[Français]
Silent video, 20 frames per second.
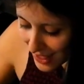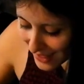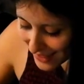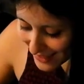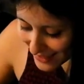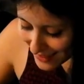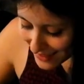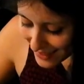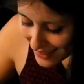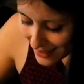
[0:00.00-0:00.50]

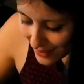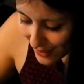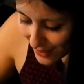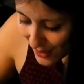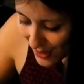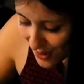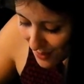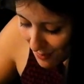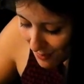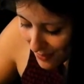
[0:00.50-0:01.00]
s'il
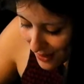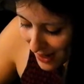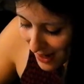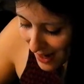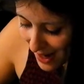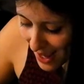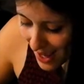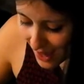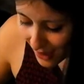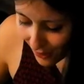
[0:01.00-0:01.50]
te
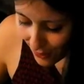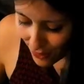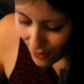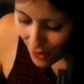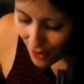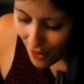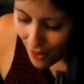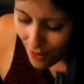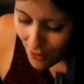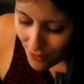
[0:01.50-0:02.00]
plaît,
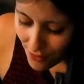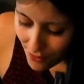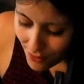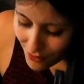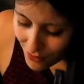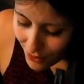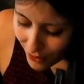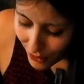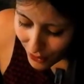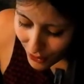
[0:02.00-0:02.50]

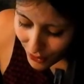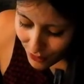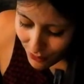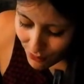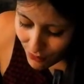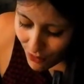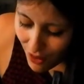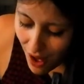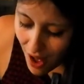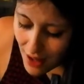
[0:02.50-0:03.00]

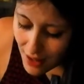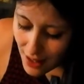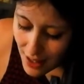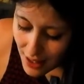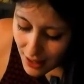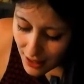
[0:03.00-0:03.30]
croque-moi